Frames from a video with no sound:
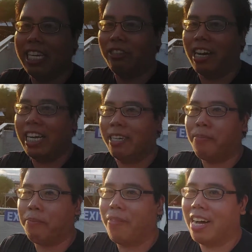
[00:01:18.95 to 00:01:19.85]
Dito kaya
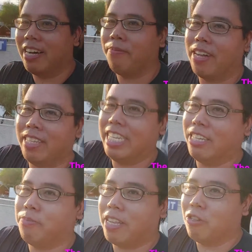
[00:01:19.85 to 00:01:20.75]
sa Pampanga pa,
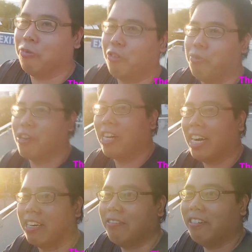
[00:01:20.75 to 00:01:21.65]
dito pala lumulubog
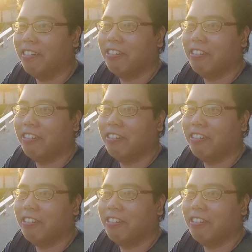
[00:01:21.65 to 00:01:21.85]
ang araw.